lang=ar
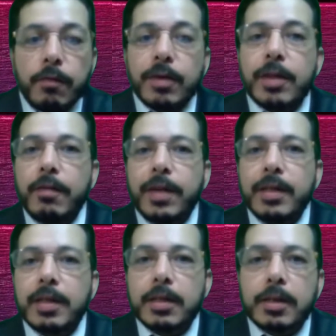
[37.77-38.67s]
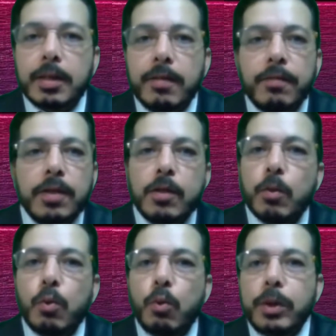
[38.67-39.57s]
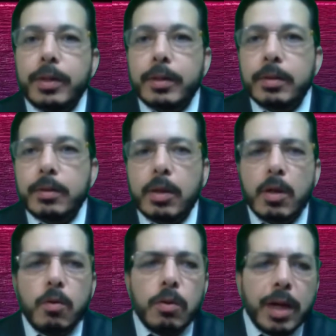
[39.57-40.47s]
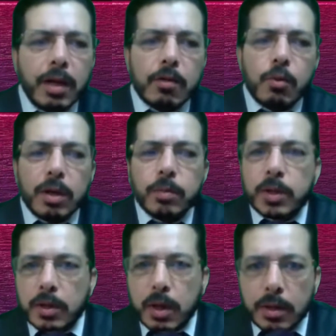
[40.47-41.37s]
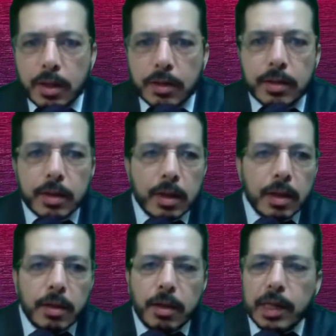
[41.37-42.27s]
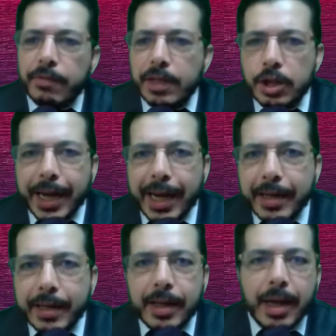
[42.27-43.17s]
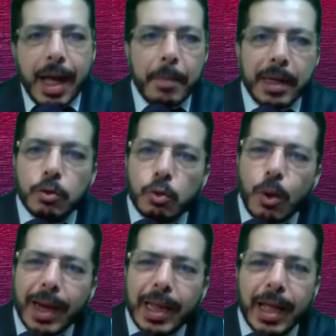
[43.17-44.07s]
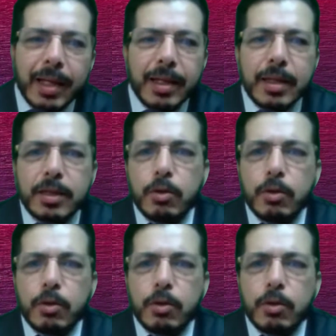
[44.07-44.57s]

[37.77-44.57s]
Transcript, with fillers: في الفتره اللي فاتت كان في سكون وكان اصوات بتتردد هي فين جهان اللي عمالين تقولوا عليها